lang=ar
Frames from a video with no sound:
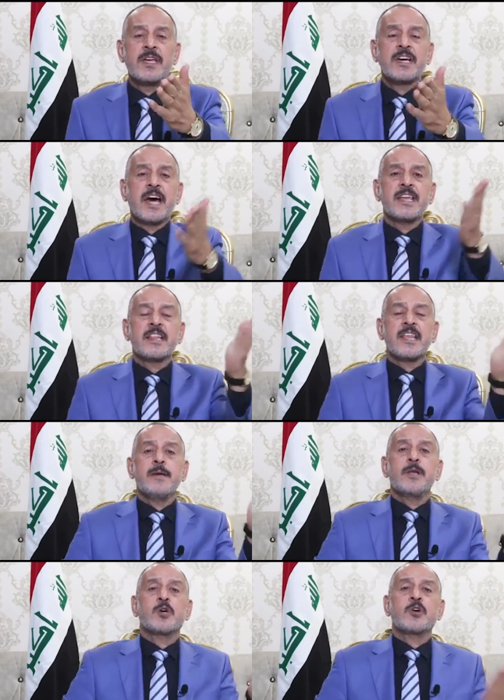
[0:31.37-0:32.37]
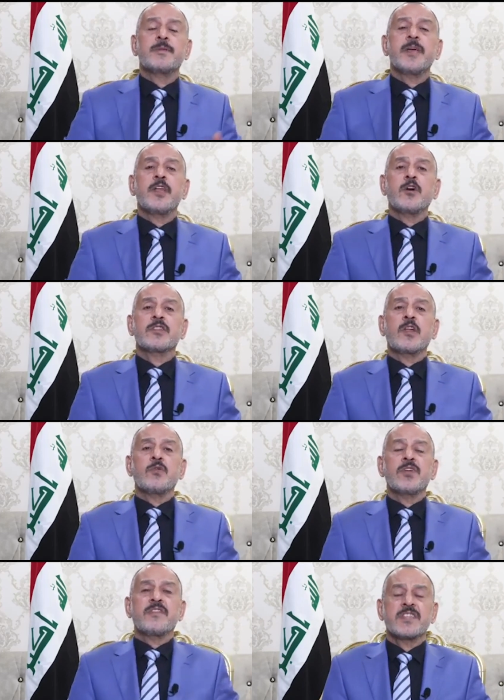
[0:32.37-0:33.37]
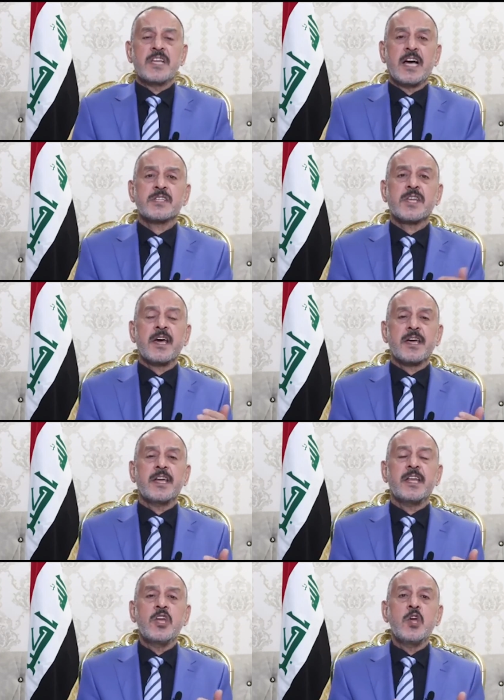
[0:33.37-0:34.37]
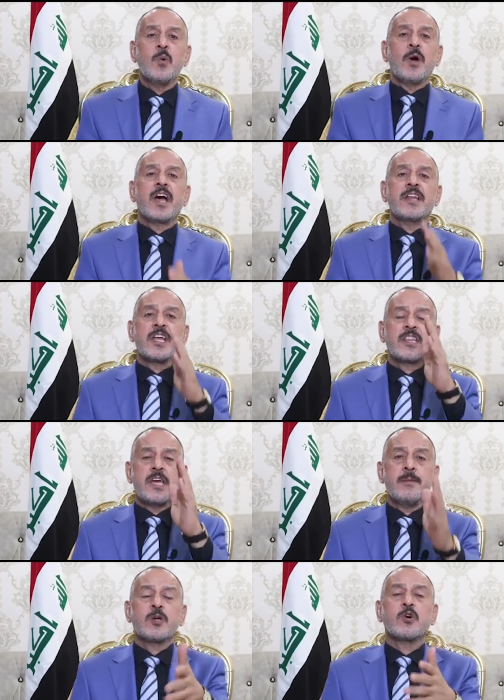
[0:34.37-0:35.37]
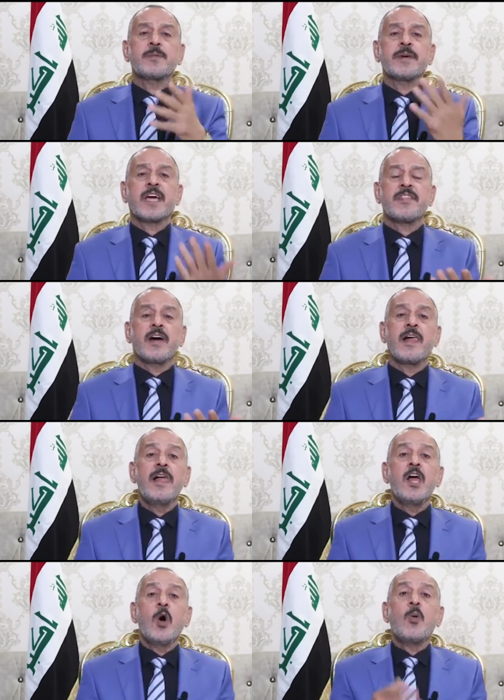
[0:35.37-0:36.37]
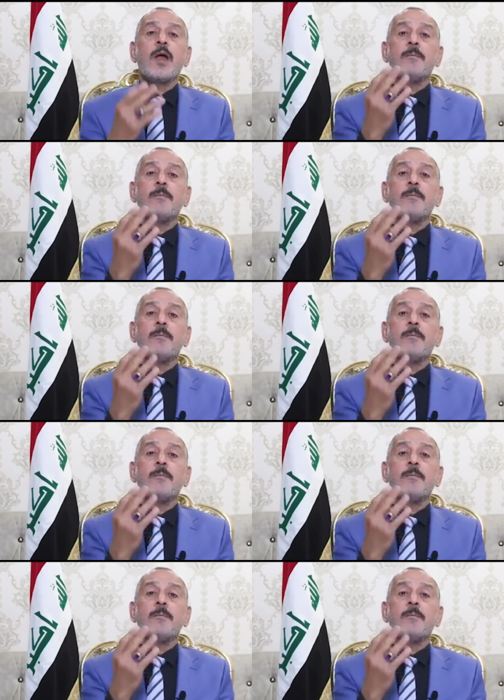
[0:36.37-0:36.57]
كان يتهم الكرد بانه يطلعون النفط الى اسرائيل وكان يتهم الكرد بكذا هو